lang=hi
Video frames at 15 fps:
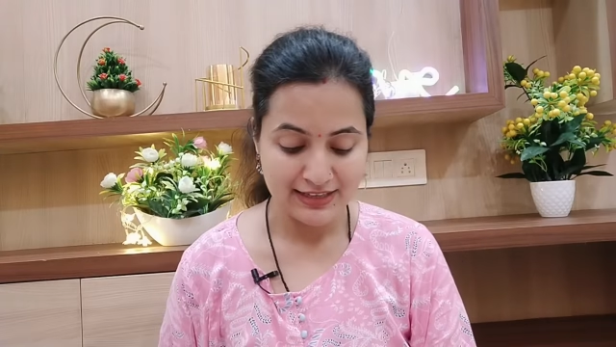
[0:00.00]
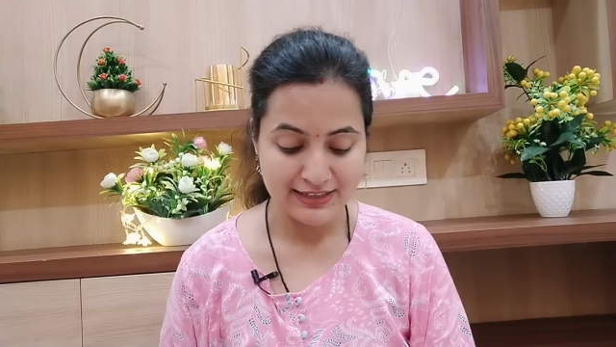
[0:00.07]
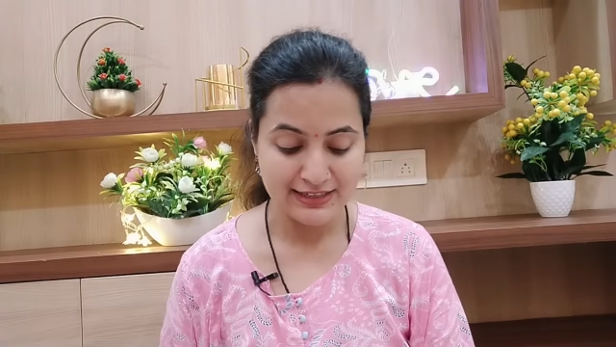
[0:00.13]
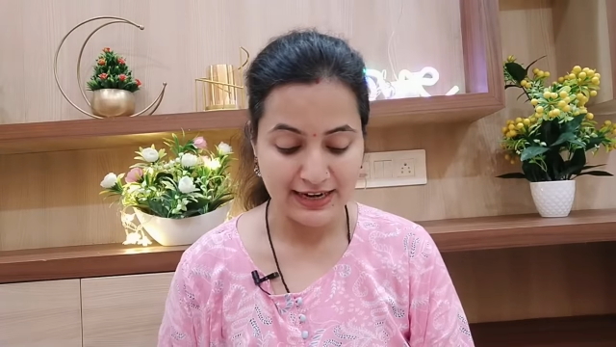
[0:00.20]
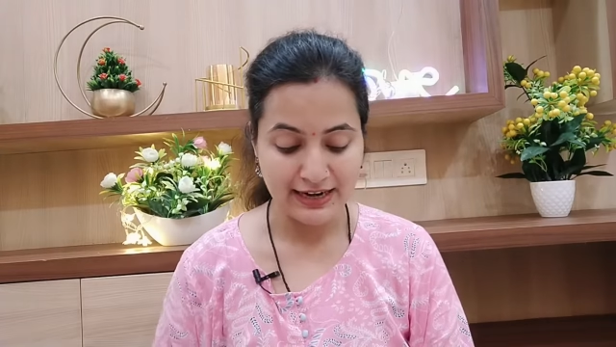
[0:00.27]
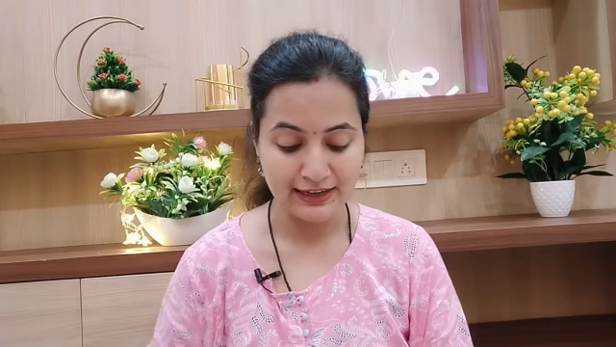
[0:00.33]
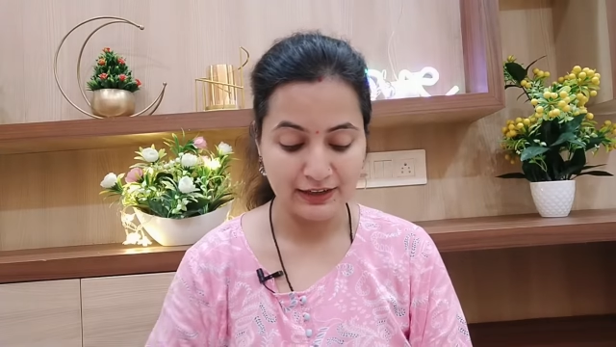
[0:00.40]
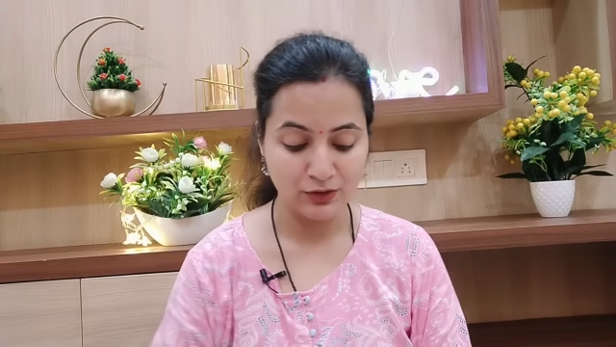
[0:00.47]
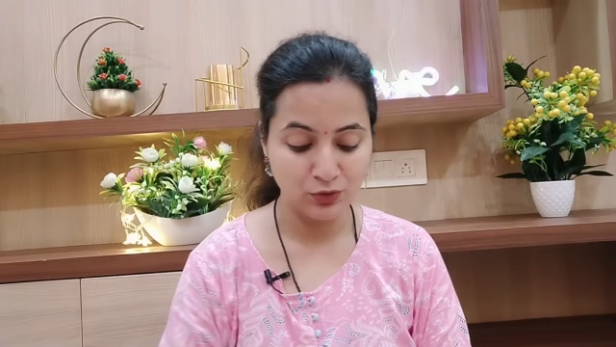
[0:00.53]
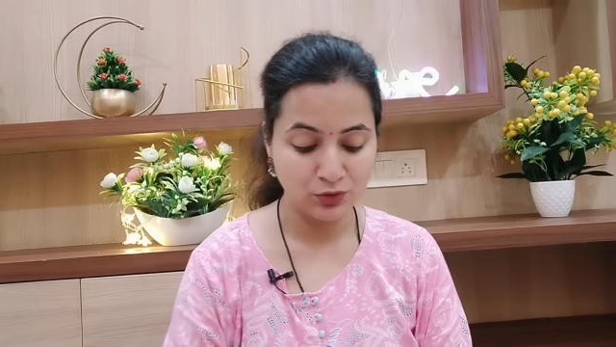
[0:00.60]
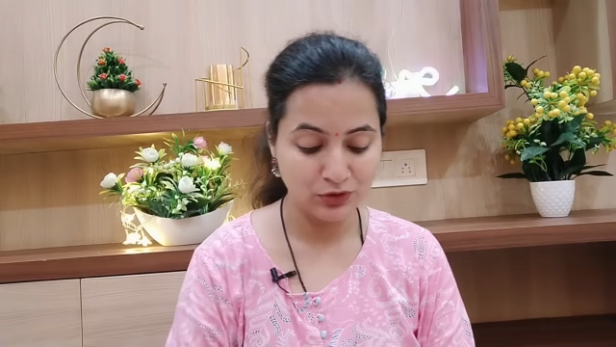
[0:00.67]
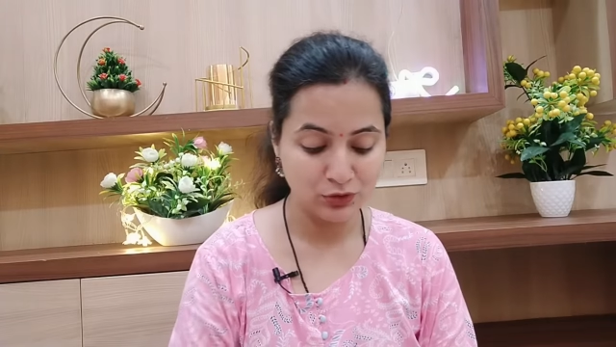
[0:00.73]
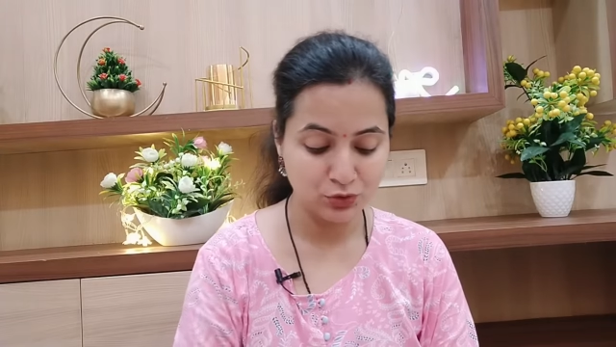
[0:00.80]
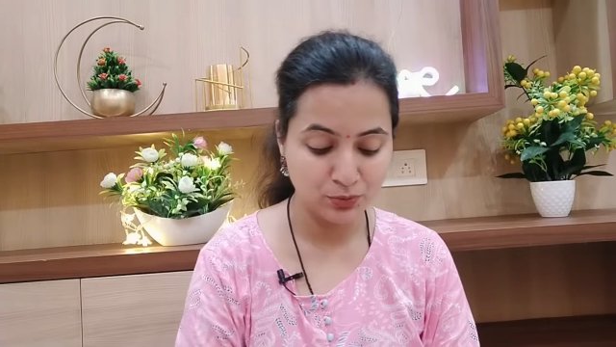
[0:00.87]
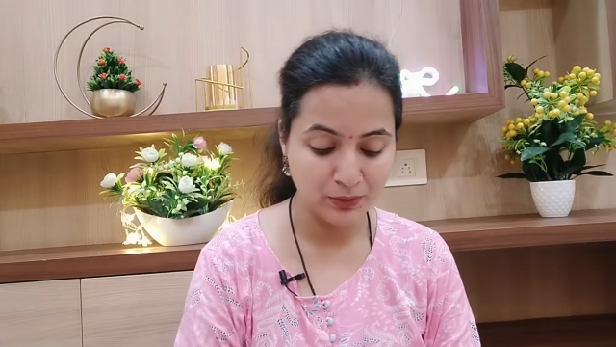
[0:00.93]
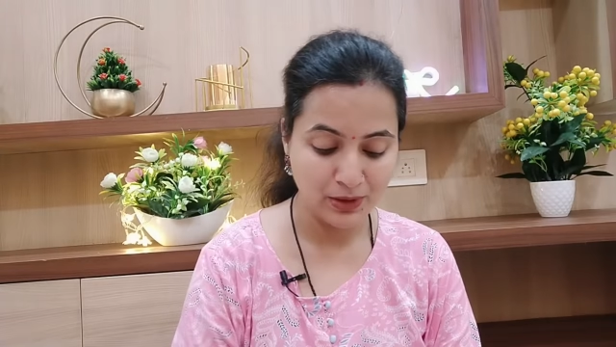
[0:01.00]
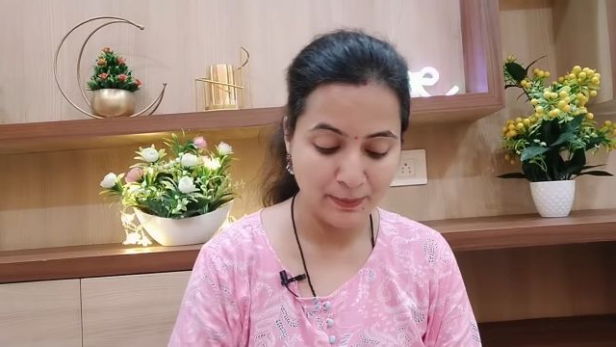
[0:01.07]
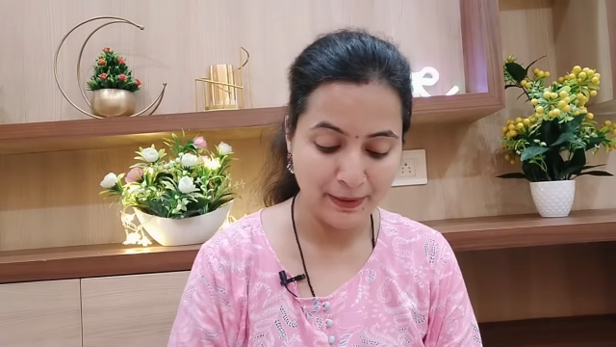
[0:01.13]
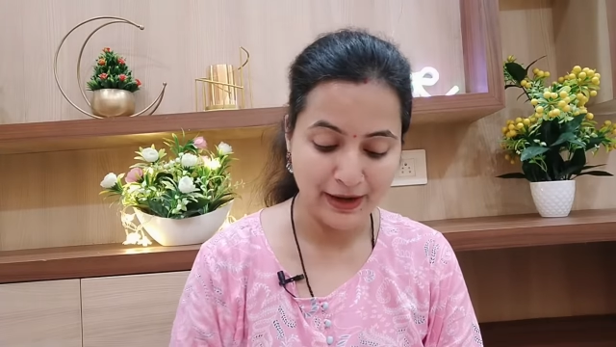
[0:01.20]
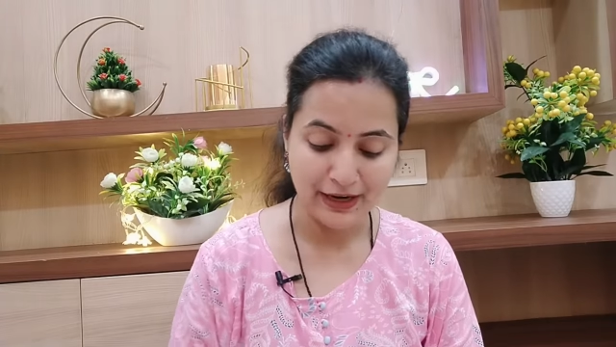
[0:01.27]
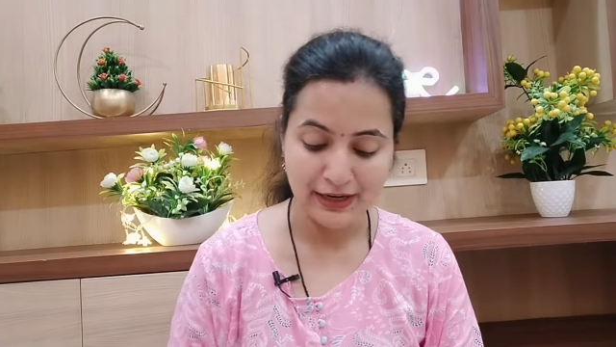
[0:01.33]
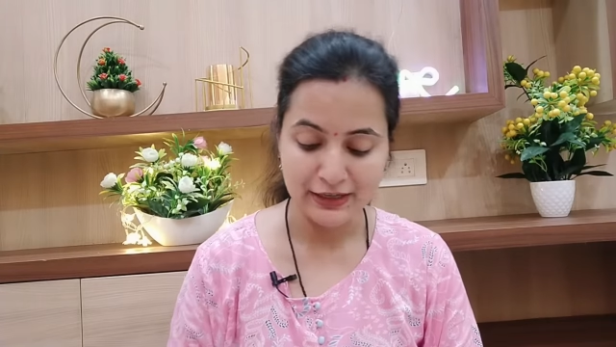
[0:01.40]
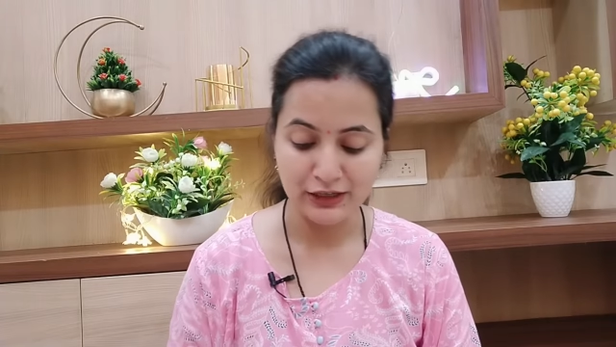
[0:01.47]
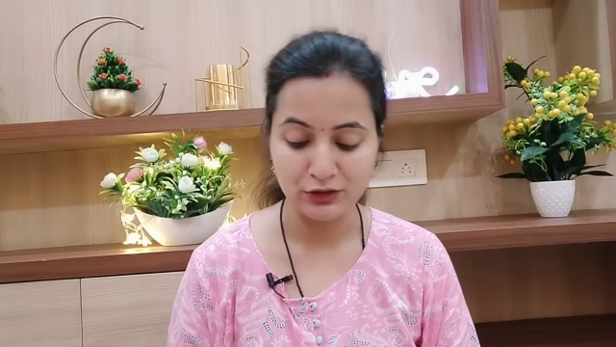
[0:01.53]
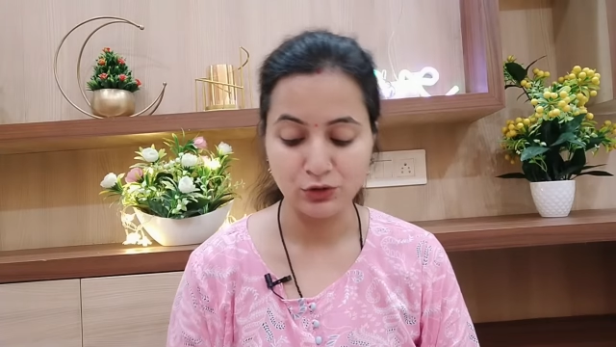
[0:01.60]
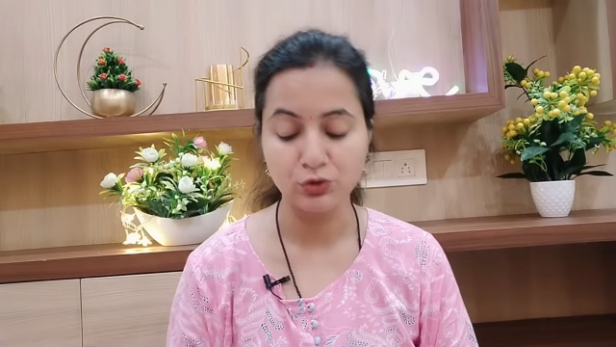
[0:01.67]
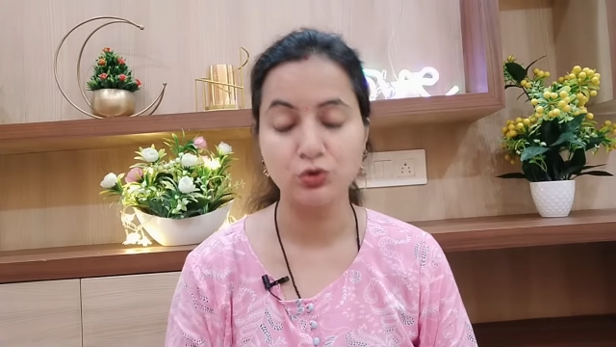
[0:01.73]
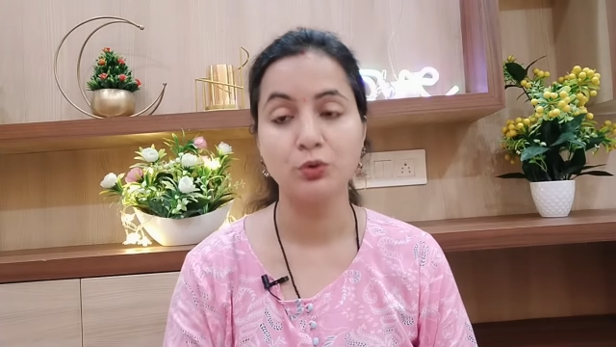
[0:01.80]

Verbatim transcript: स्टैंड लोन झुमकी पहनना चाहते हो